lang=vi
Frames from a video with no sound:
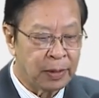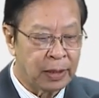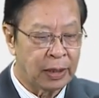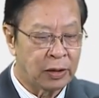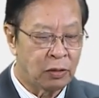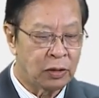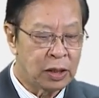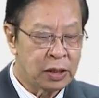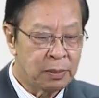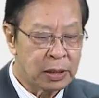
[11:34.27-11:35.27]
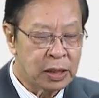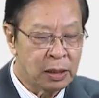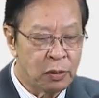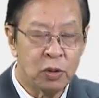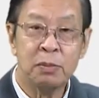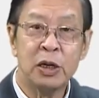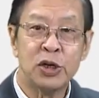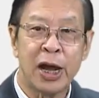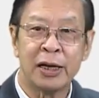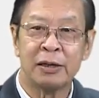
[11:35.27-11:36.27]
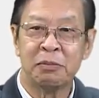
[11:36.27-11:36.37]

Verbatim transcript: à, chỗ tiến sĩ bác sĩ Bùi Minh Trạng,